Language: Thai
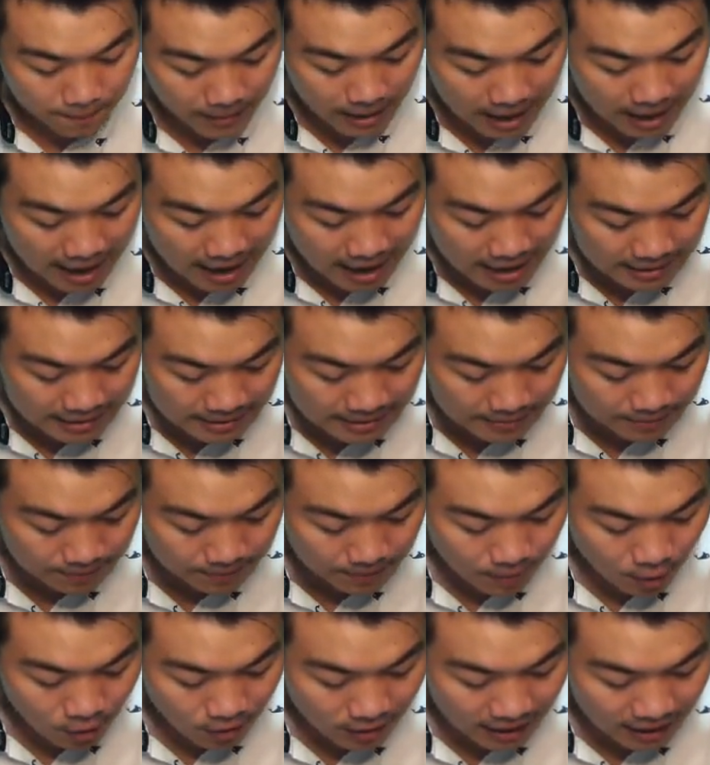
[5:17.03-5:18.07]
การป้
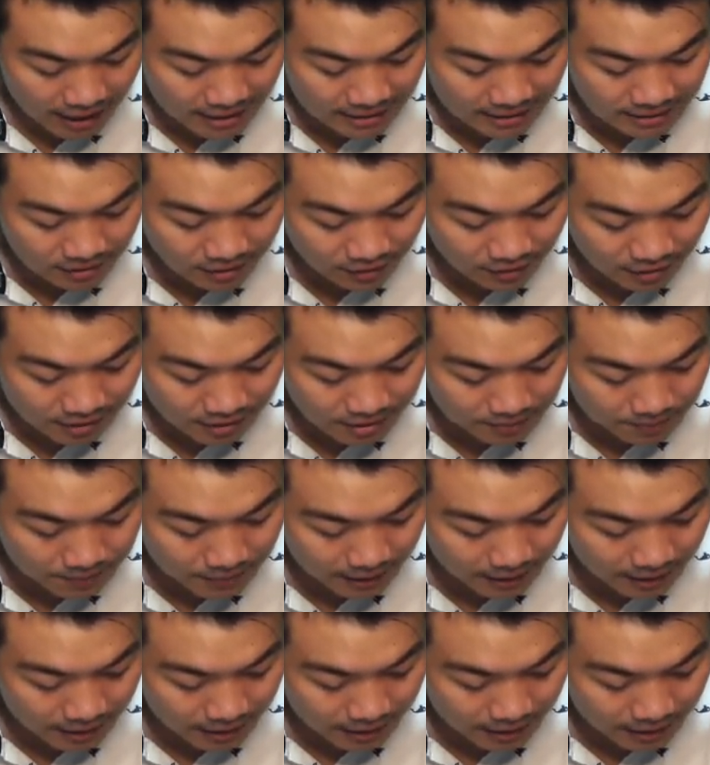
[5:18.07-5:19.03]
องกันสักหน่อยหนึ่งเป็น